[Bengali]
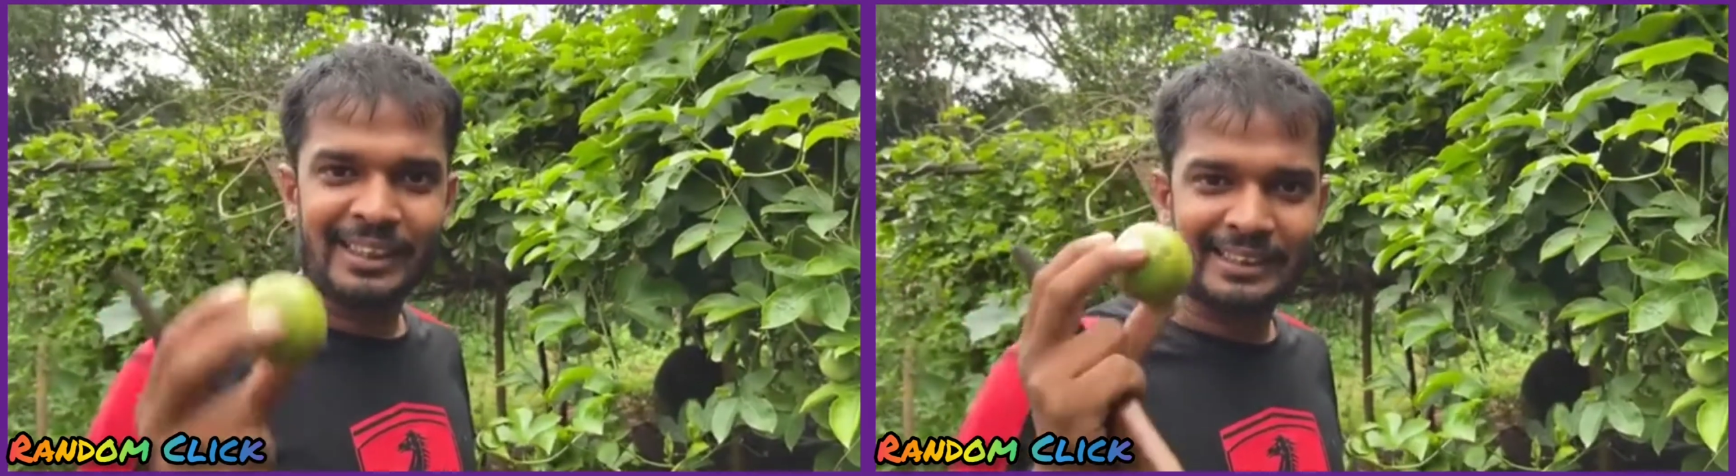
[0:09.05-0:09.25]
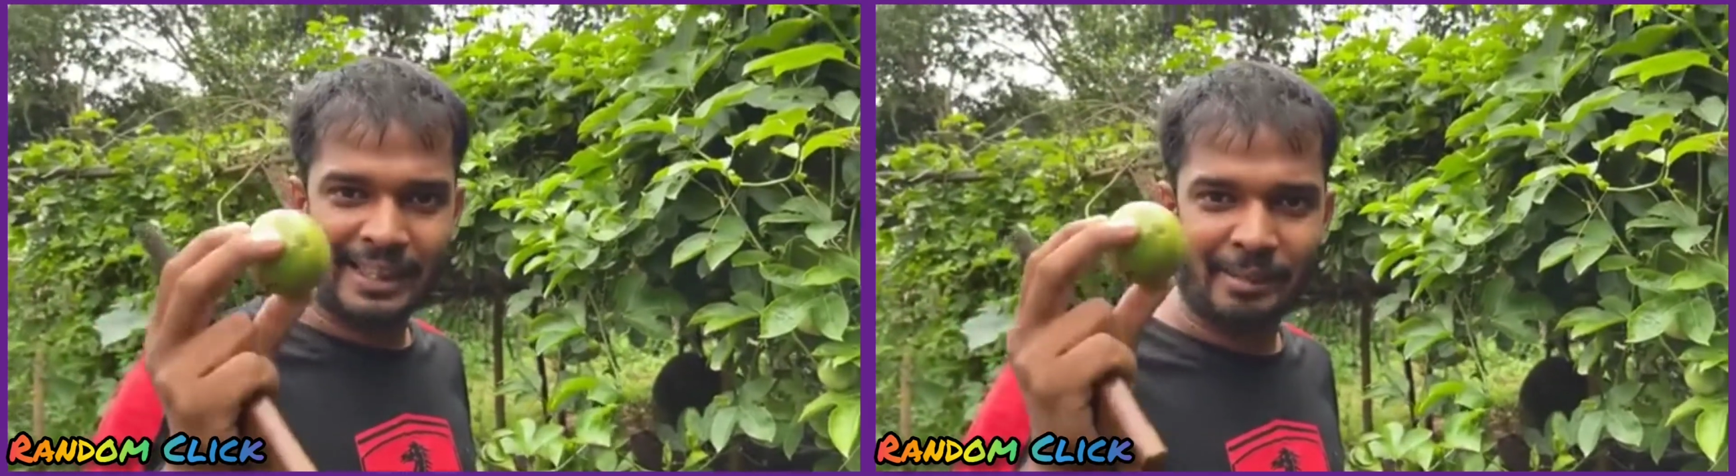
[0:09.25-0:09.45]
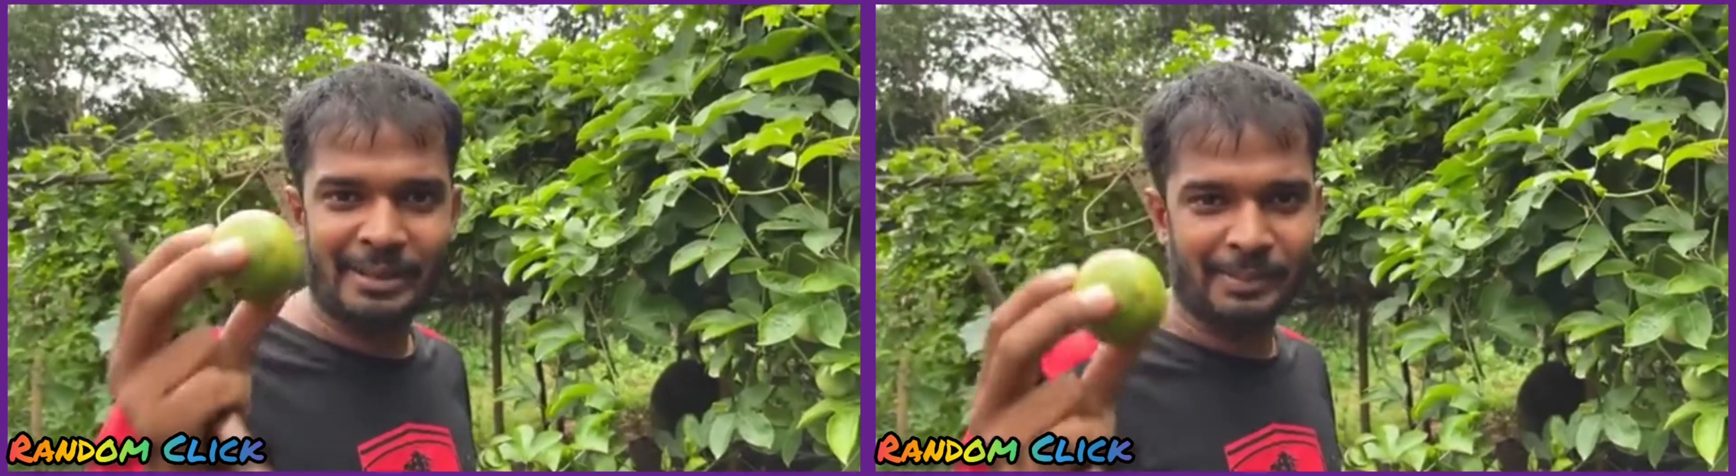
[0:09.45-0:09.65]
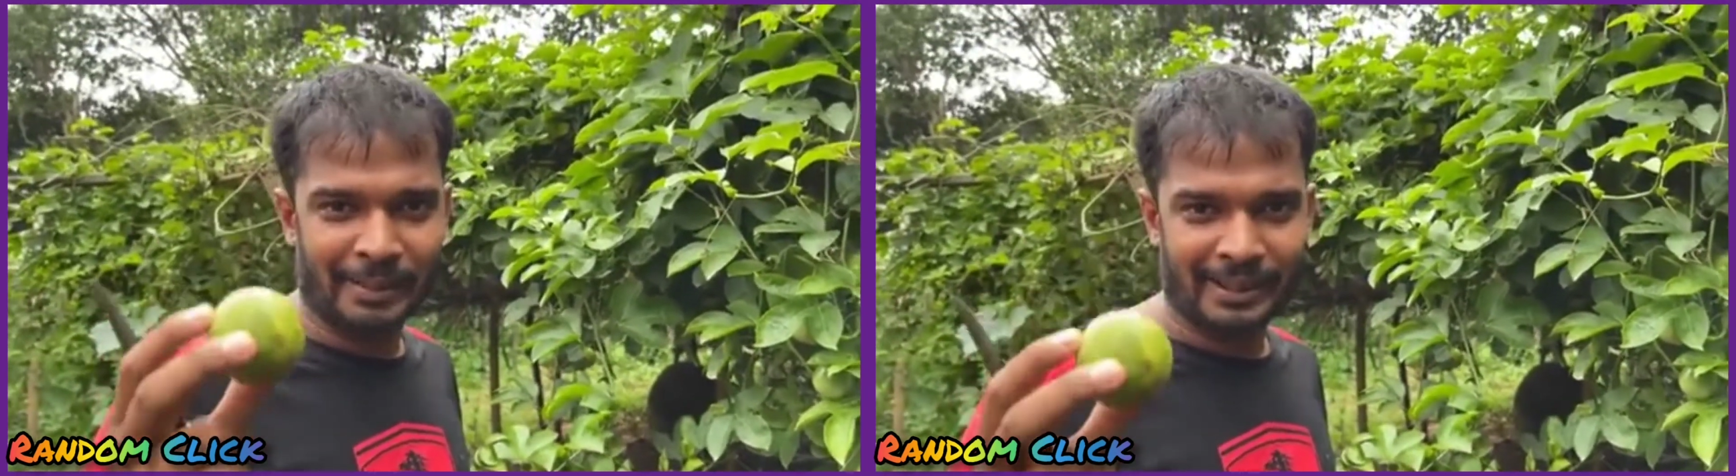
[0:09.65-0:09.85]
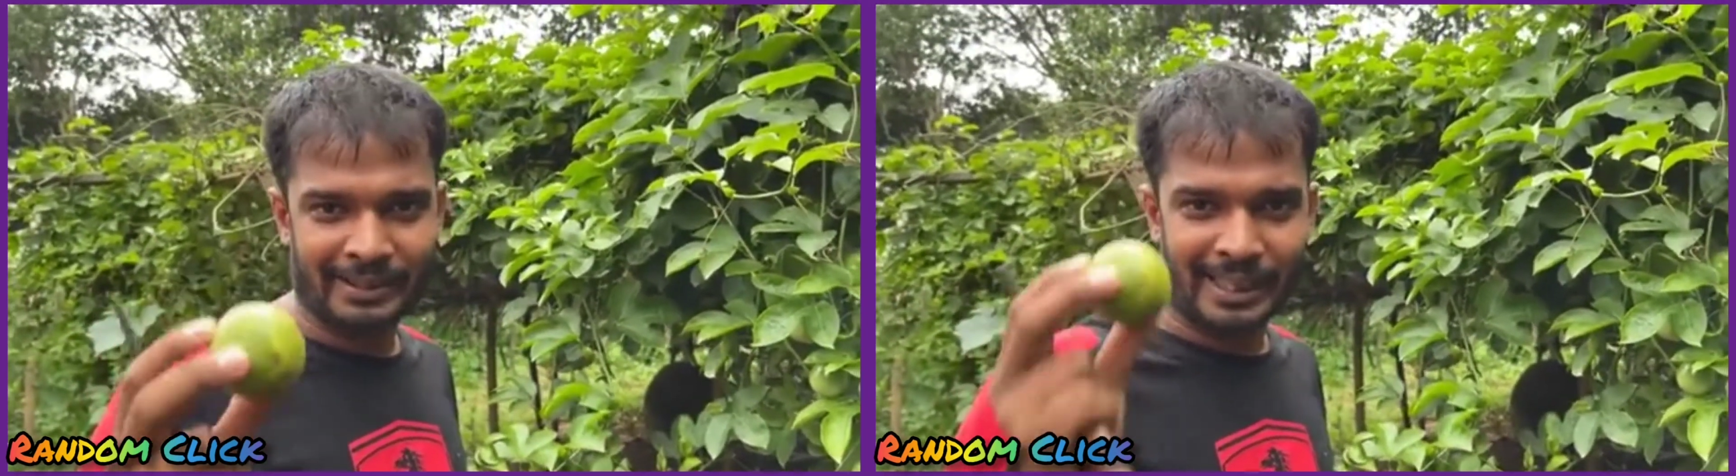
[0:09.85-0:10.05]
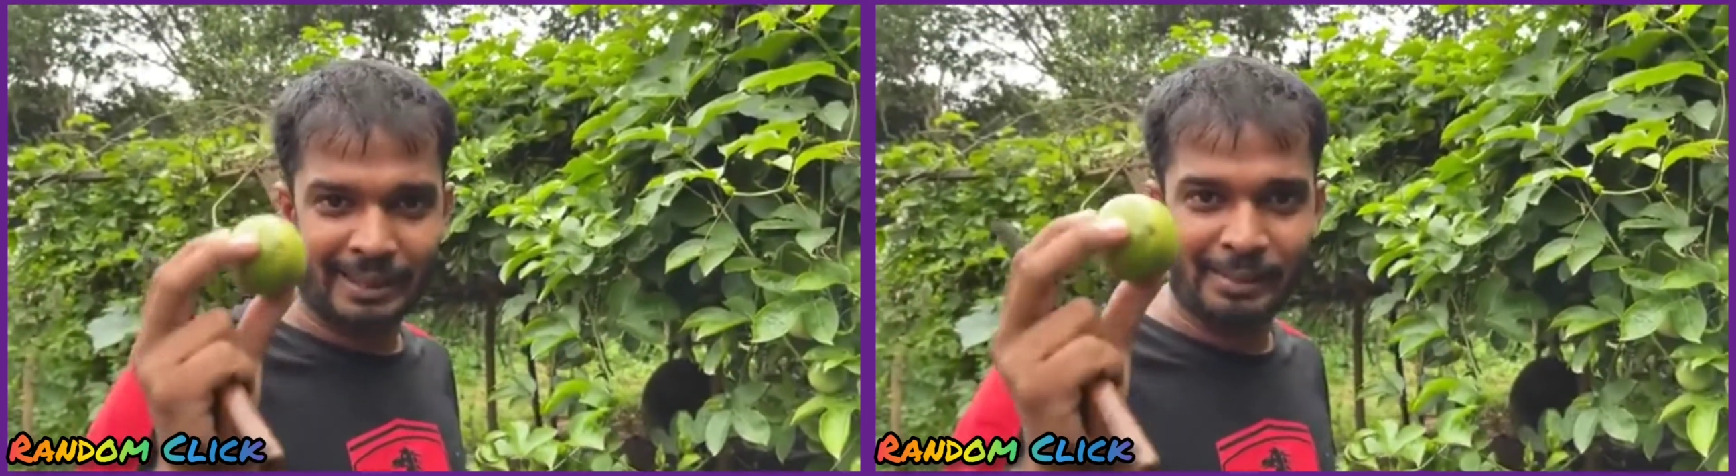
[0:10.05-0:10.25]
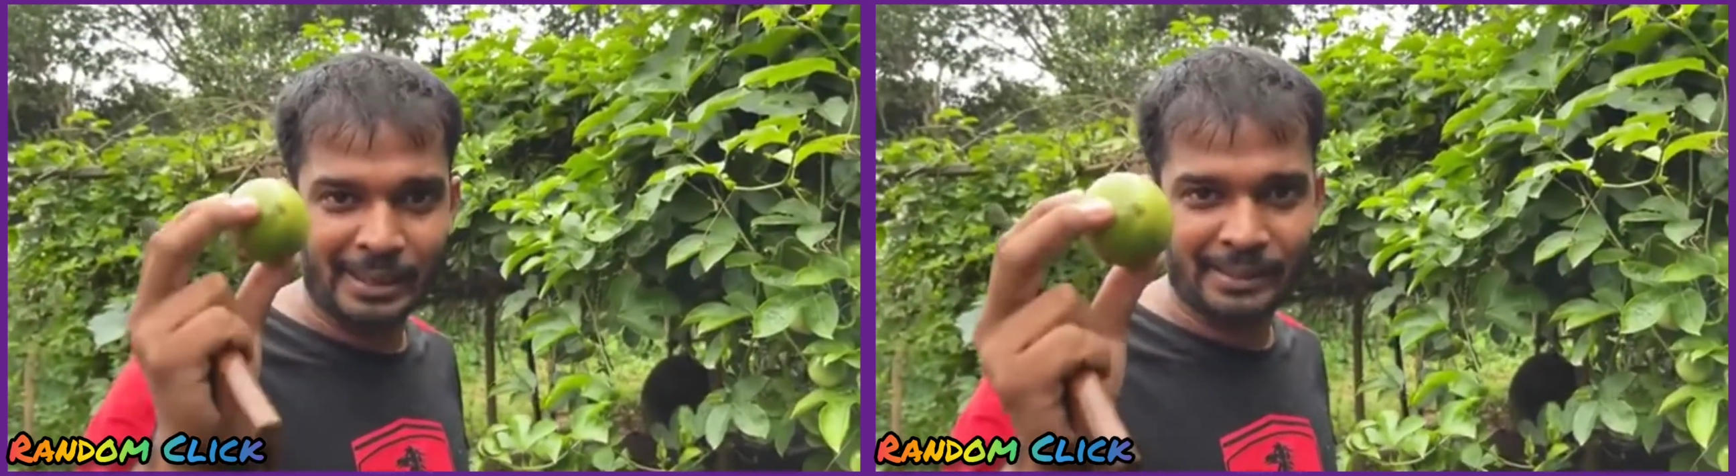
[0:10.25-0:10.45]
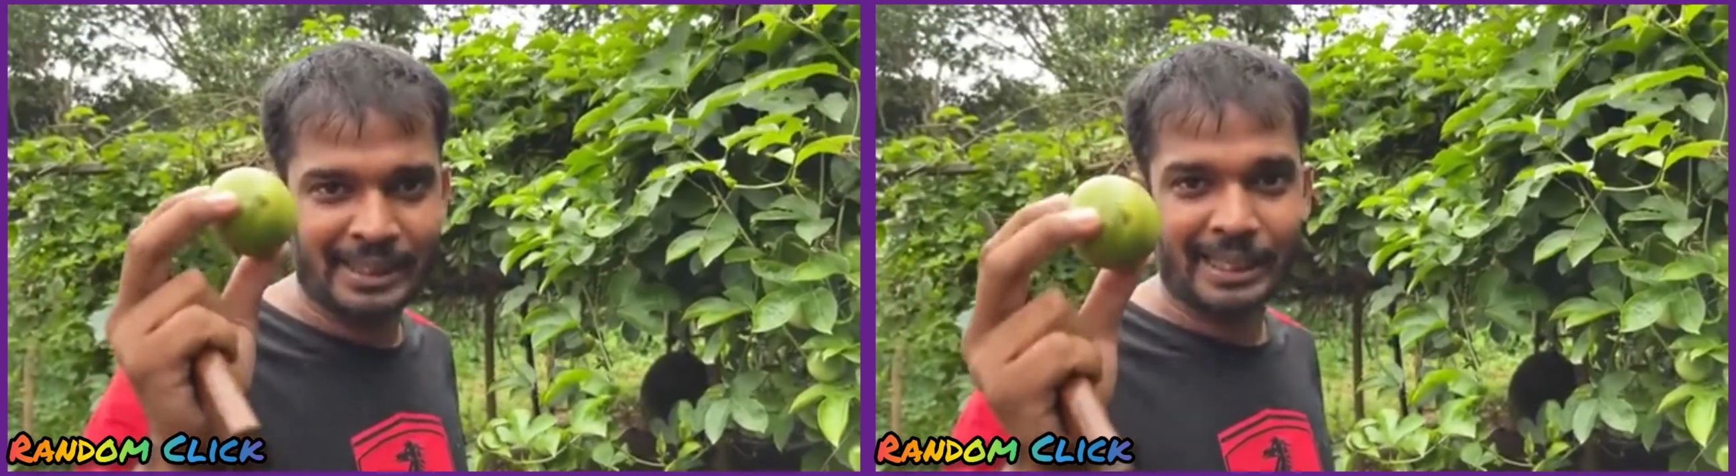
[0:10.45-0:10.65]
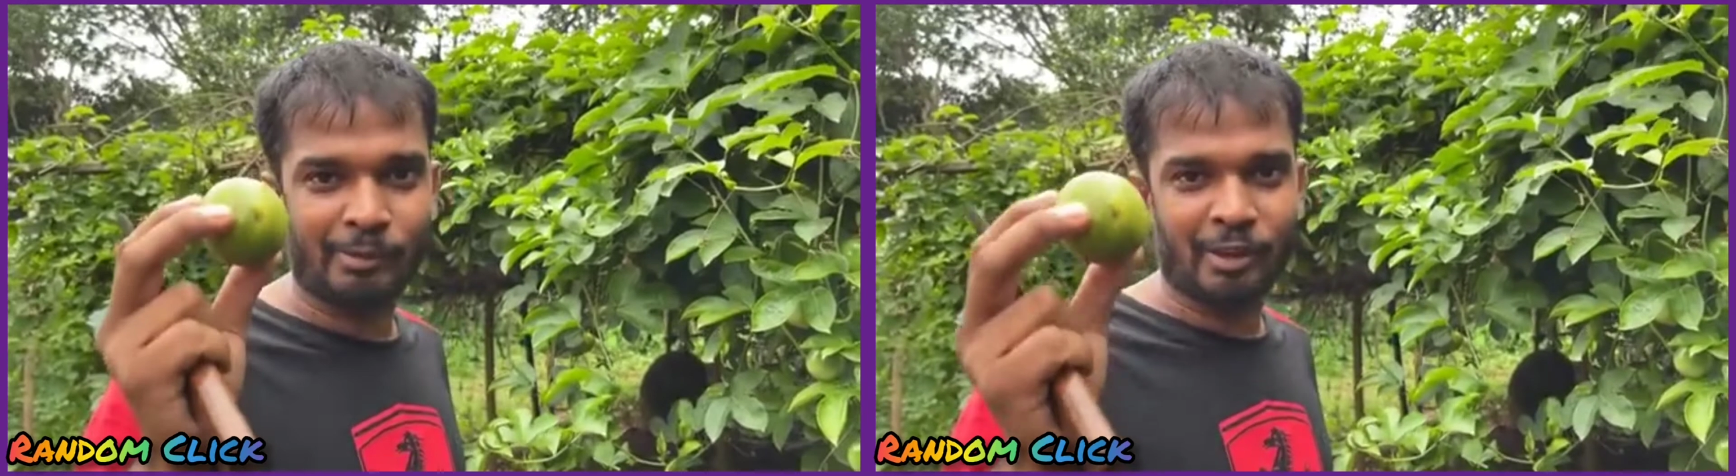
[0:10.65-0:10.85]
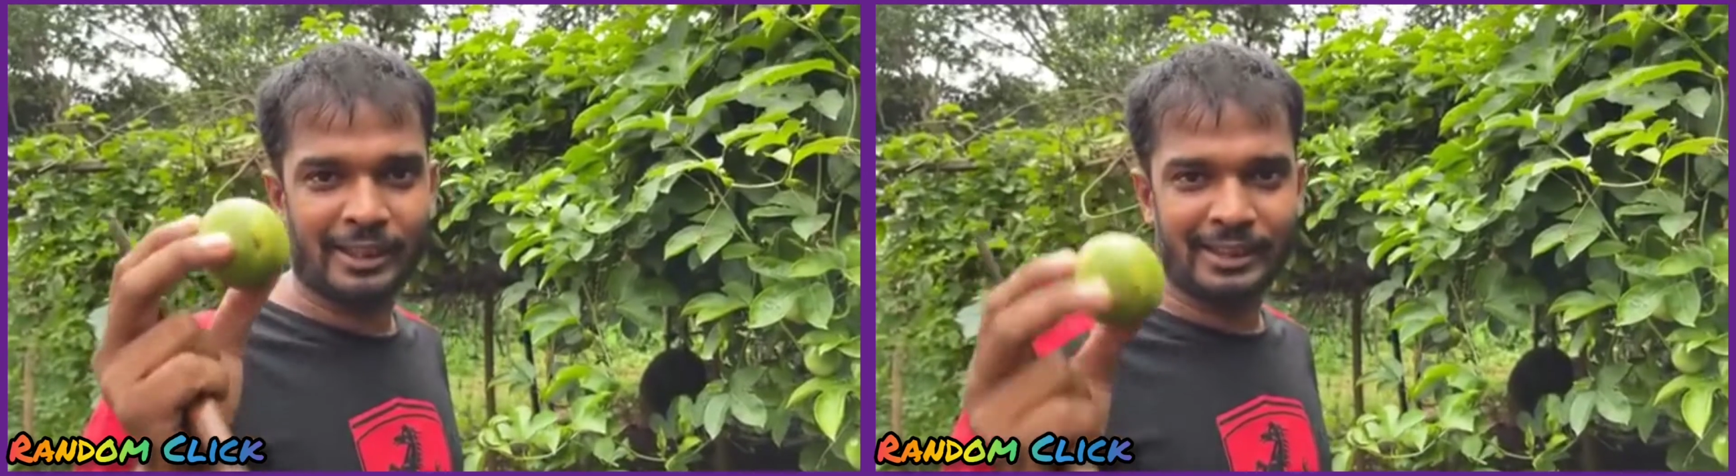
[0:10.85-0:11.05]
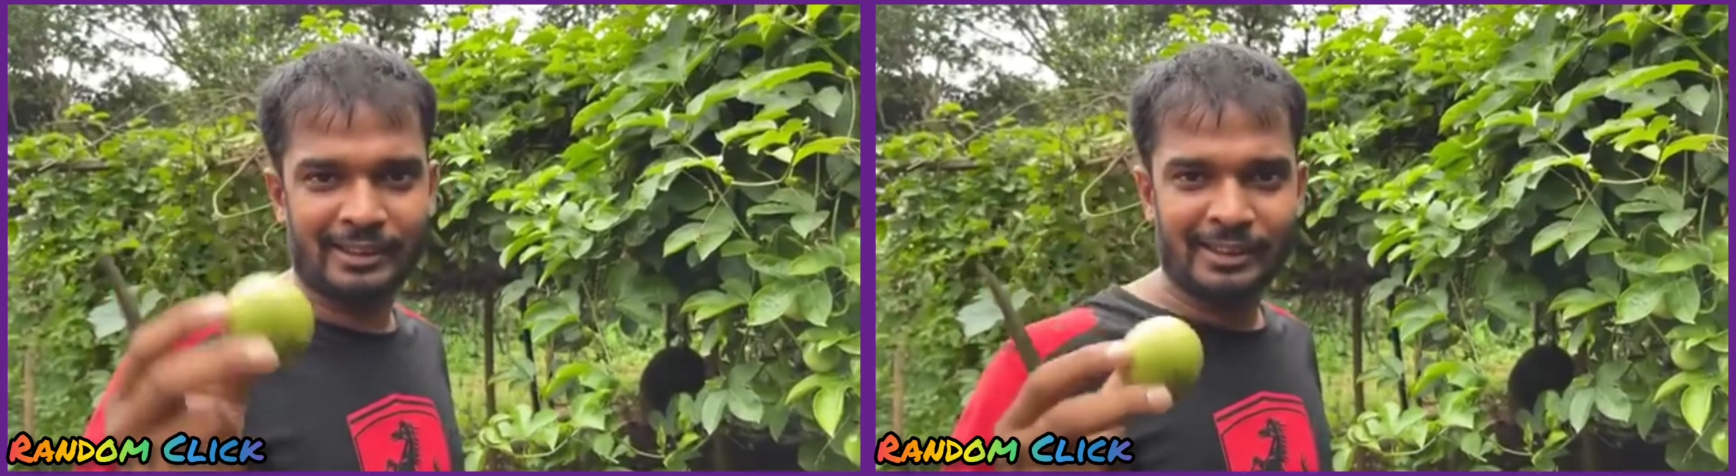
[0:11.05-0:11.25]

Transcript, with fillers: তারা বেশি পায় তারা বেশি বেশি খায় ফলটা